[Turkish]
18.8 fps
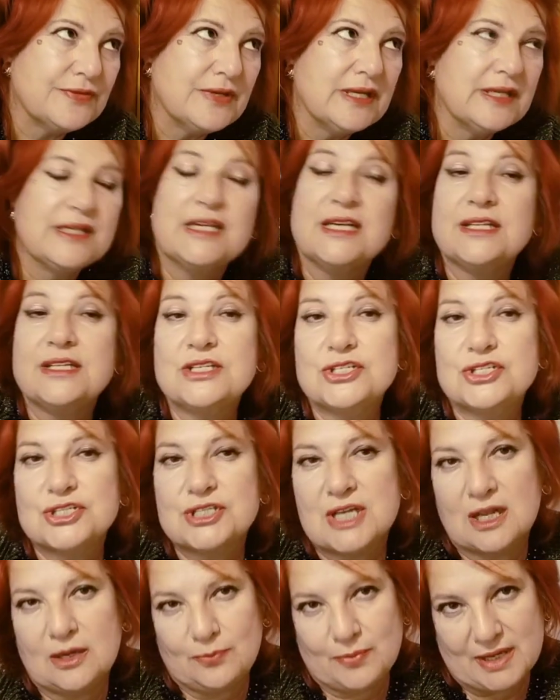ve geniş
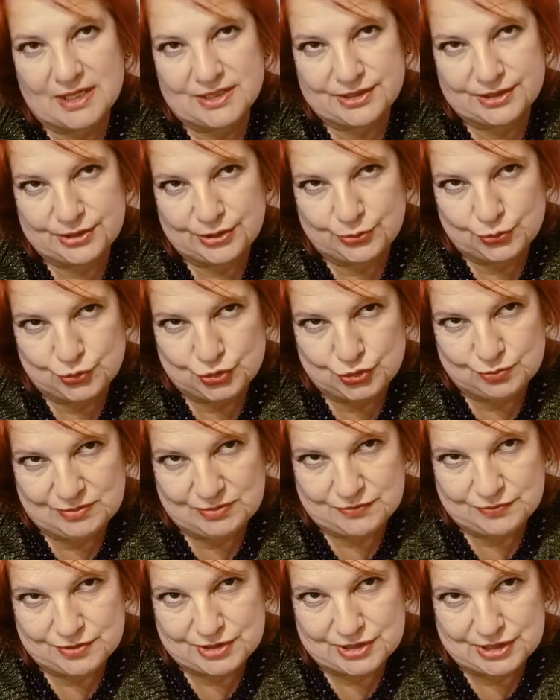yelpazede
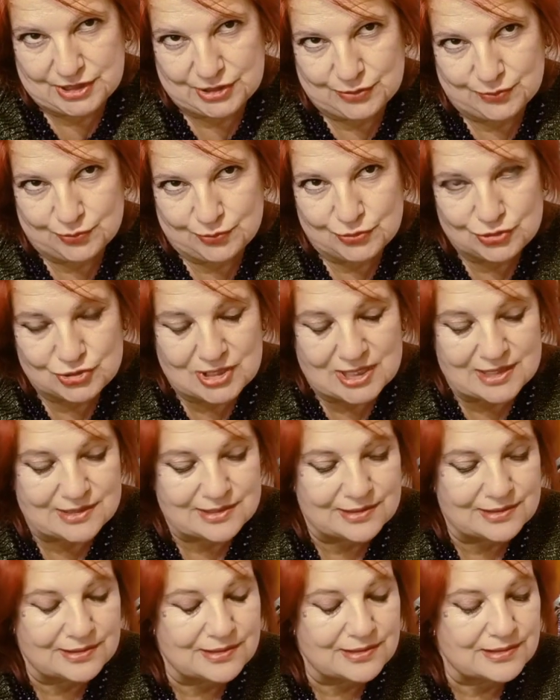düşünme fırsatı
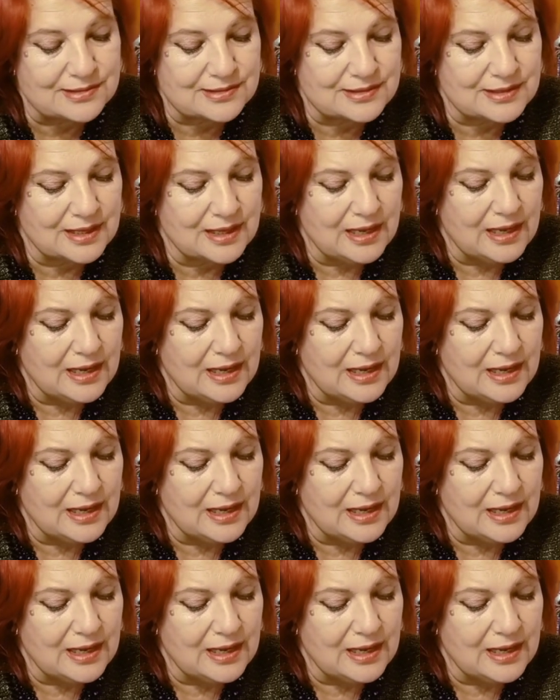bulacaksınız.